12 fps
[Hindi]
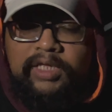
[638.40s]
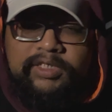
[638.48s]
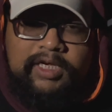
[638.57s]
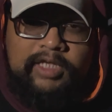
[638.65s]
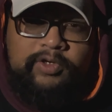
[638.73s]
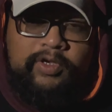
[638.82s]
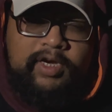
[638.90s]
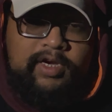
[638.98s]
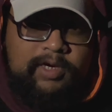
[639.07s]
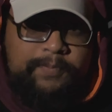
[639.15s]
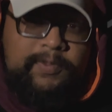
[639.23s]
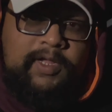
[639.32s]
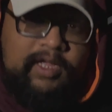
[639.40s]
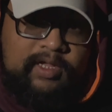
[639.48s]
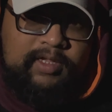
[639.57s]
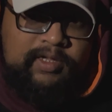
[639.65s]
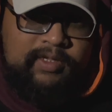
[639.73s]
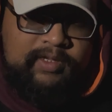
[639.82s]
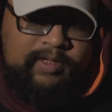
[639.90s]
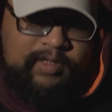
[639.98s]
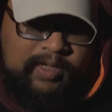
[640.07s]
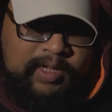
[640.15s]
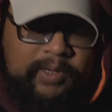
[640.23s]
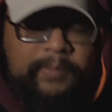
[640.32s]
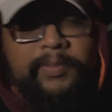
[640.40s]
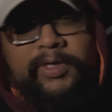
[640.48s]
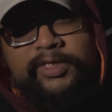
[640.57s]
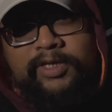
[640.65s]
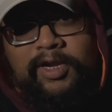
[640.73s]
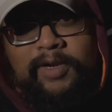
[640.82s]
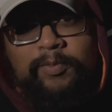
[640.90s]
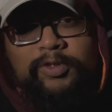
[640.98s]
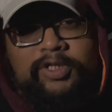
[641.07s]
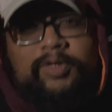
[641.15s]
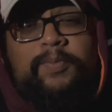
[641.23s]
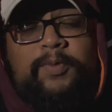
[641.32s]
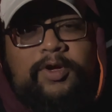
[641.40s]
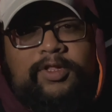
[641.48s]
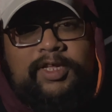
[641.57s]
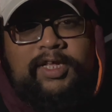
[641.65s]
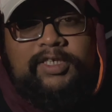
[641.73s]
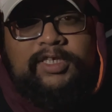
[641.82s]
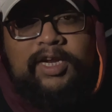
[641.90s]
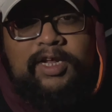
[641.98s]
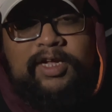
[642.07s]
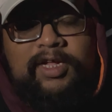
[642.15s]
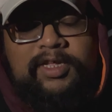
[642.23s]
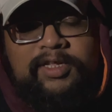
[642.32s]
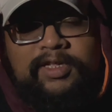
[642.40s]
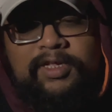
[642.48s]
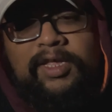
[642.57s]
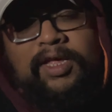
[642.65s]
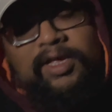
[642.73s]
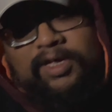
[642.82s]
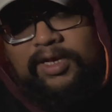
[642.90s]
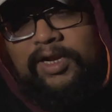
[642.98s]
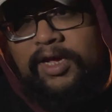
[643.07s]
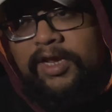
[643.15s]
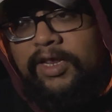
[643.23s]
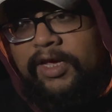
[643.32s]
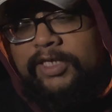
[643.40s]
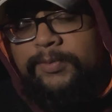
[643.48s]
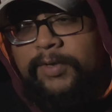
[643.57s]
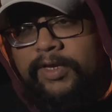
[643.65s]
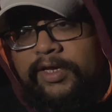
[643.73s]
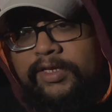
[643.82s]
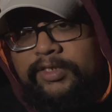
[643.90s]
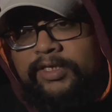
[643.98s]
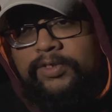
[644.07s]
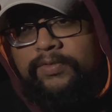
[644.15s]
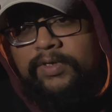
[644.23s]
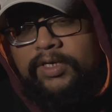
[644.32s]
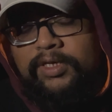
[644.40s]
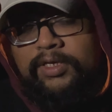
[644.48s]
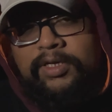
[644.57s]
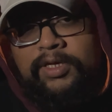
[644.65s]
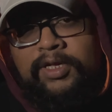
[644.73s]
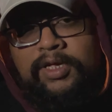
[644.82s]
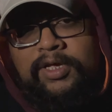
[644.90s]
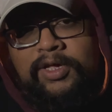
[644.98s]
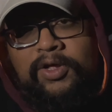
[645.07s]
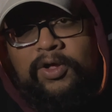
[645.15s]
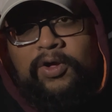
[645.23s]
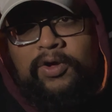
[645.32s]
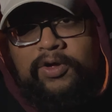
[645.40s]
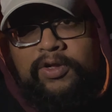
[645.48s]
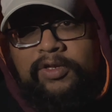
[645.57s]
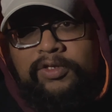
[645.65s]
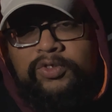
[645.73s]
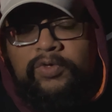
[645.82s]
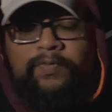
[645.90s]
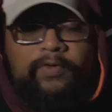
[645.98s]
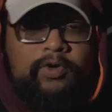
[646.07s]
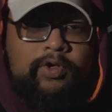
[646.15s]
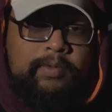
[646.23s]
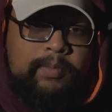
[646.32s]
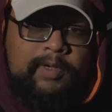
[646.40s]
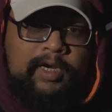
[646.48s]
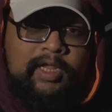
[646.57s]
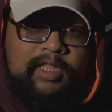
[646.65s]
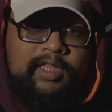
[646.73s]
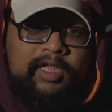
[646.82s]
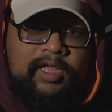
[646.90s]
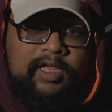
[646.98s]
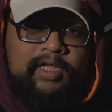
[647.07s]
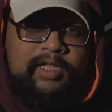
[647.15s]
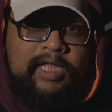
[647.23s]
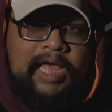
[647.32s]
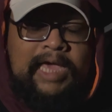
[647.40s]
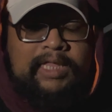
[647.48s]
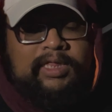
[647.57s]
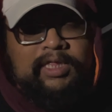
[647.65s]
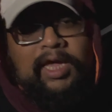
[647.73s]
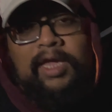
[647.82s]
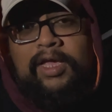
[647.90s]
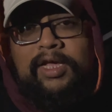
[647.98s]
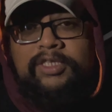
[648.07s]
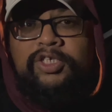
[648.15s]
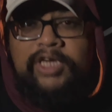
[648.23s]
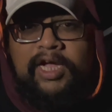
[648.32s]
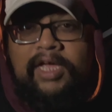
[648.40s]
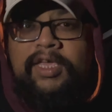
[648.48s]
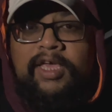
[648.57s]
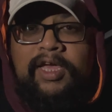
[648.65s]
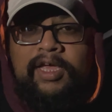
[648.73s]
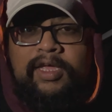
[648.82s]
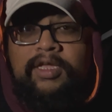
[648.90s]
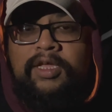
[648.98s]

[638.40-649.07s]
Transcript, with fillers: का जो ये ट्रिप था पर्सनली मुझे तो बहुत ही अच्छा लगा नए नए एक्सपीरियंसेस हुए और जो फ़ोटो भी मिलना था आई थिंक अच्छा आ गया है